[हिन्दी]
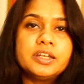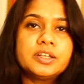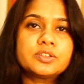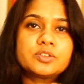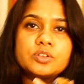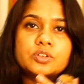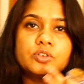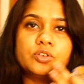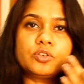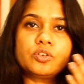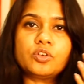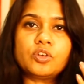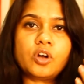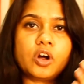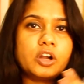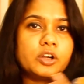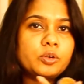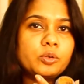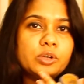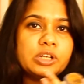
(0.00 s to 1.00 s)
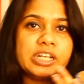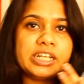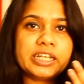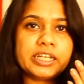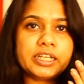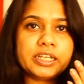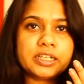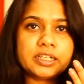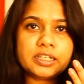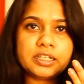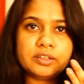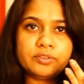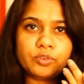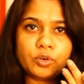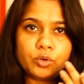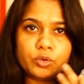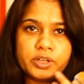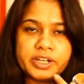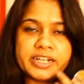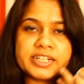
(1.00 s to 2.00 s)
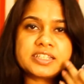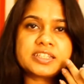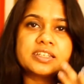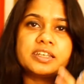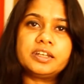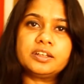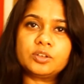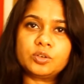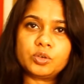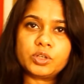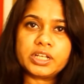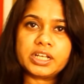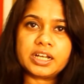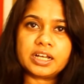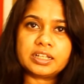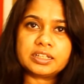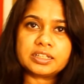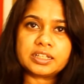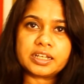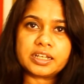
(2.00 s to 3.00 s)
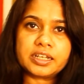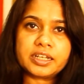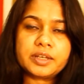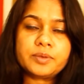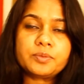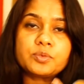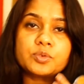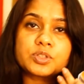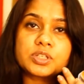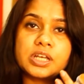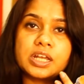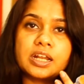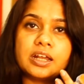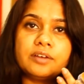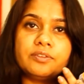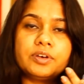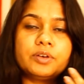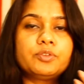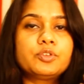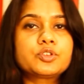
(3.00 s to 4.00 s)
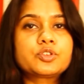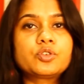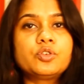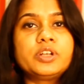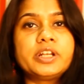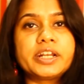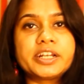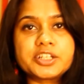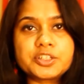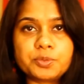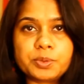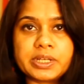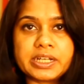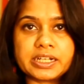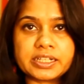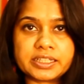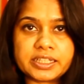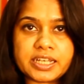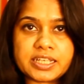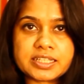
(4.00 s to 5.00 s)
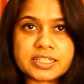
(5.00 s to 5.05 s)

तो नॉट ओनली कि वो डेड स्किन को निकालता है उसके अलावा वो उसको नरिश भी करता है